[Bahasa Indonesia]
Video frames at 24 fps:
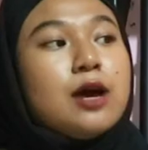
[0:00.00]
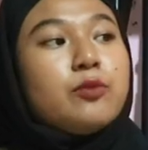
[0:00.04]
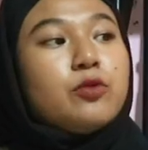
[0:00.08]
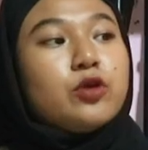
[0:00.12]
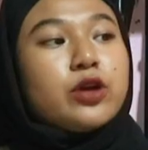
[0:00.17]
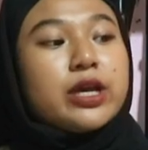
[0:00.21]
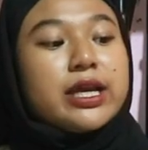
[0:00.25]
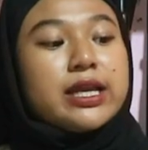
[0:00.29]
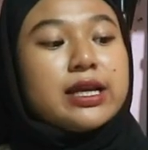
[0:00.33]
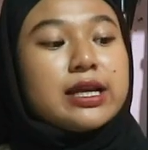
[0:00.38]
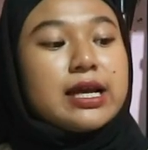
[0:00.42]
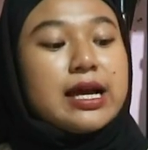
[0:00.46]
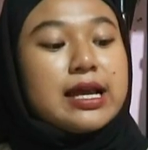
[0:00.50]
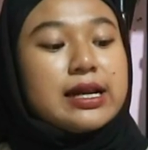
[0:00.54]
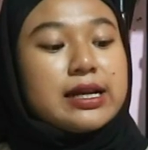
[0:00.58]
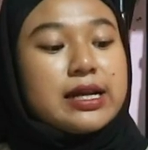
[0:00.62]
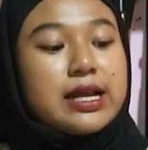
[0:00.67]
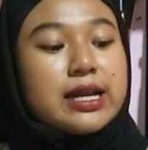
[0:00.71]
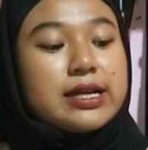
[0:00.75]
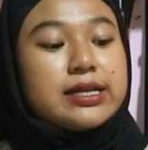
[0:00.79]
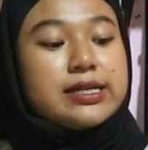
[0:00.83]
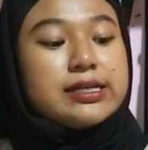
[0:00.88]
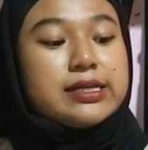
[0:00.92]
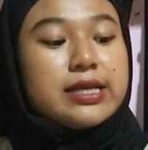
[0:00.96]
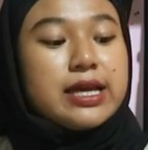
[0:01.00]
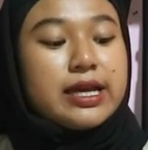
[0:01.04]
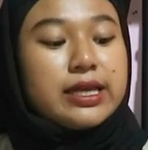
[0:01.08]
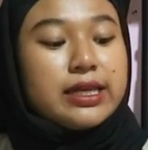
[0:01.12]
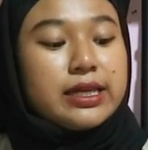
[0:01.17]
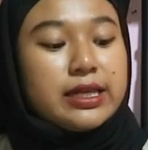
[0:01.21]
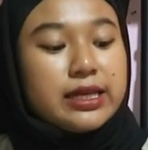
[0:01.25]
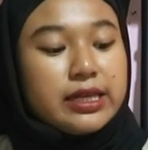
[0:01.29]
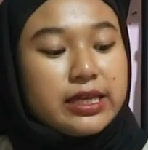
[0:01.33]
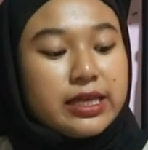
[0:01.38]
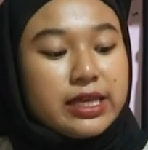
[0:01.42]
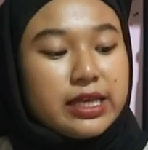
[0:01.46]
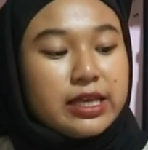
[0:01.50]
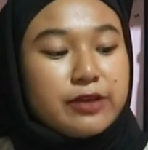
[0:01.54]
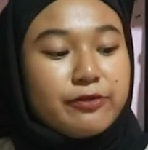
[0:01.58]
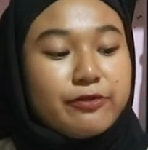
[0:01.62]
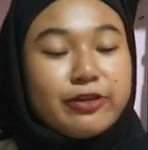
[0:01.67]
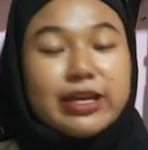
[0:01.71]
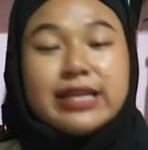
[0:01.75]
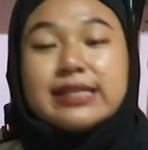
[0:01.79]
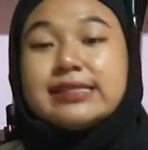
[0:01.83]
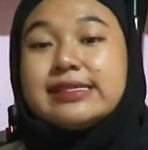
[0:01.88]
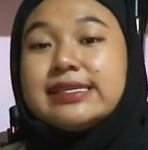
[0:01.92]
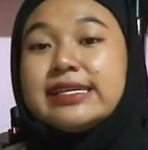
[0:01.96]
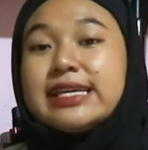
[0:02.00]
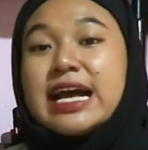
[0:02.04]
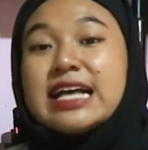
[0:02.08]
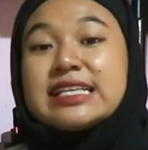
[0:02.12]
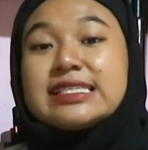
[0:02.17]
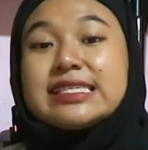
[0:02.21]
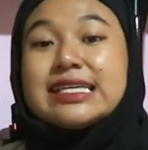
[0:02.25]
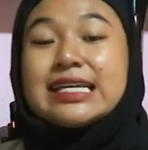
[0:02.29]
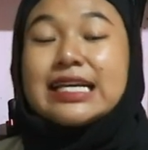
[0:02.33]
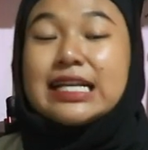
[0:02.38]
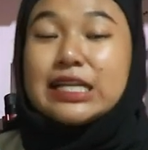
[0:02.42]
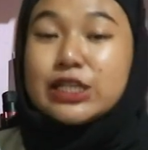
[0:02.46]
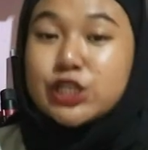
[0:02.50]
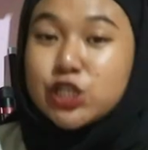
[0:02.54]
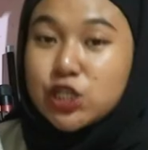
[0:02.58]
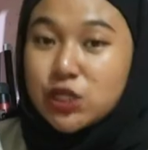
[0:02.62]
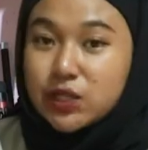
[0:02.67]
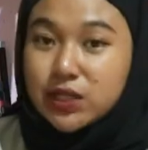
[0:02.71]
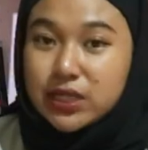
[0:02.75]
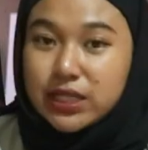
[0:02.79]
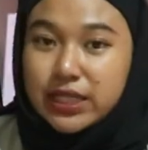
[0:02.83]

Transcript: Mungkin karena dia ini versi yang single shoot